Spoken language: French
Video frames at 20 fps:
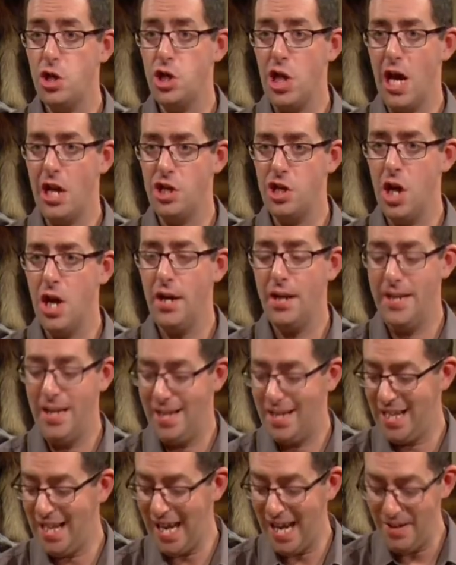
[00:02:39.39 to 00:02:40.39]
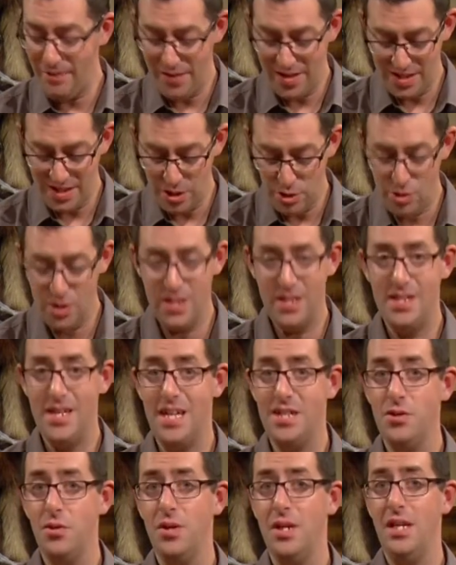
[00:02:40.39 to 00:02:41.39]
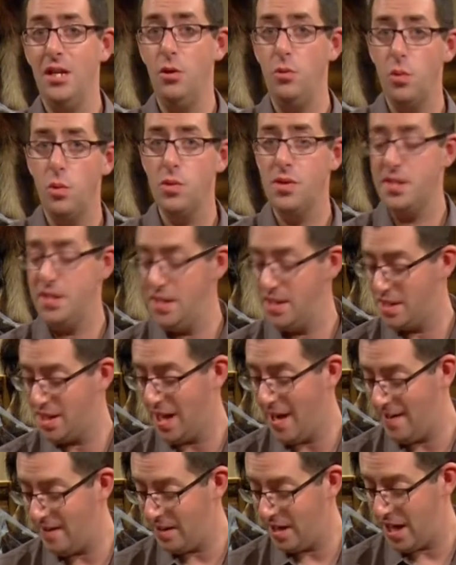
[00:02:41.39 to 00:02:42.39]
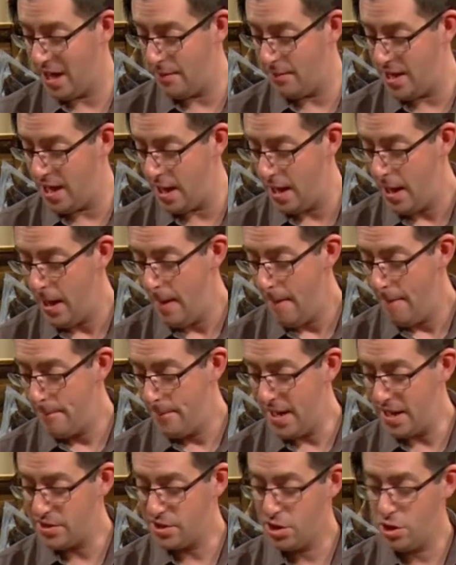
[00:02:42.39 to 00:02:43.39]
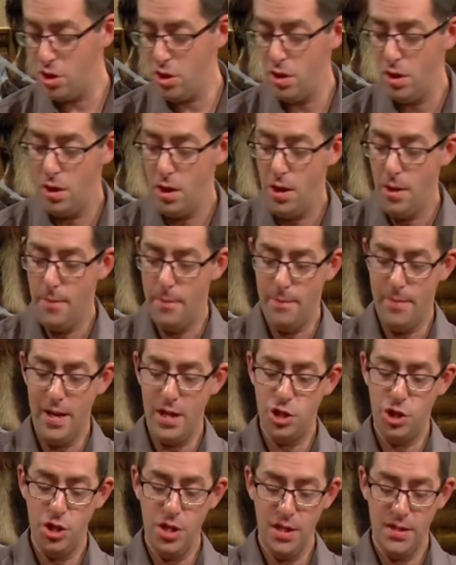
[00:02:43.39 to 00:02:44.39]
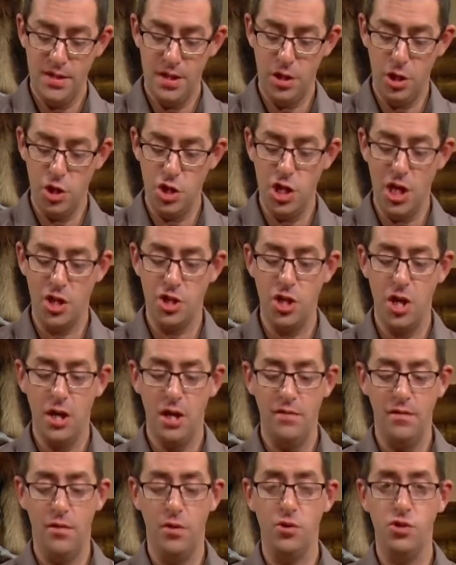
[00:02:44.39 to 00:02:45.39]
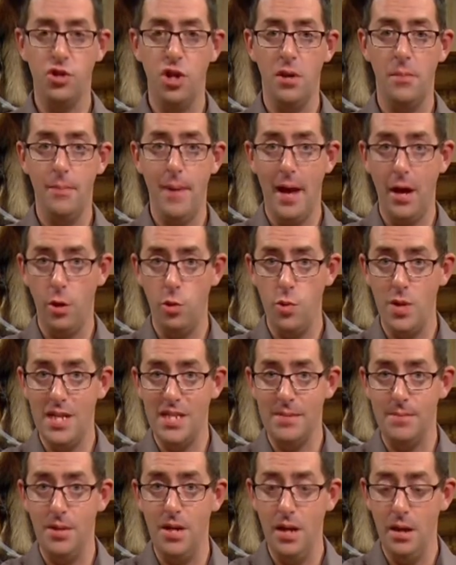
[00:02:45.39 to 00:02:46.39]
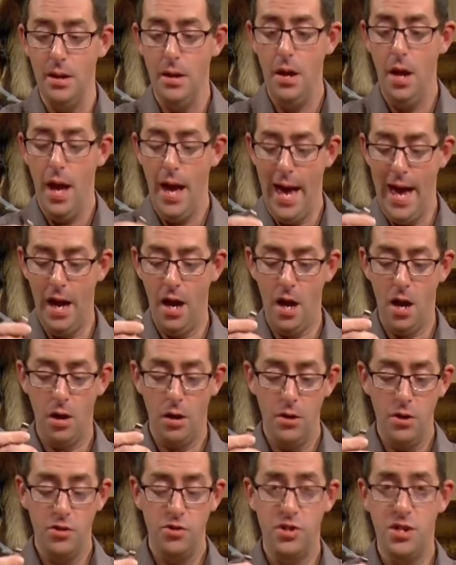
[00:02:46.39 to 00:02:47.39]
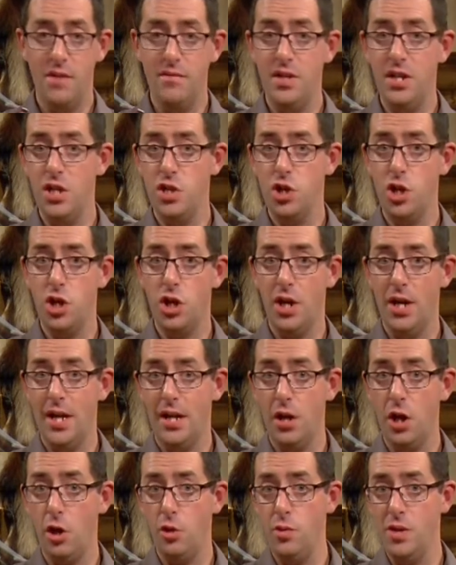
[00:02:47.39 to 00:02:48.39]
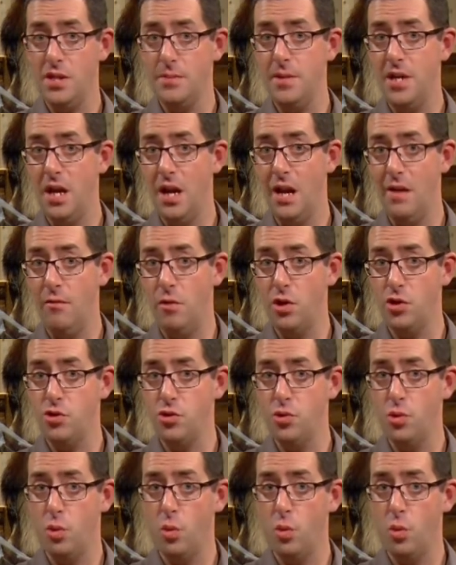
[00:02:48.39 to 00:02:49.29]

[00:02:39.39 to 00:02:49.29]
chargeur qui est très facile d'utilisation et qui lui aussi se traîne très bien parce que Magie, c'est un chargeur qui fonctionne par USB. Alors, si vous avez déjà un connecteur USB dans la voiture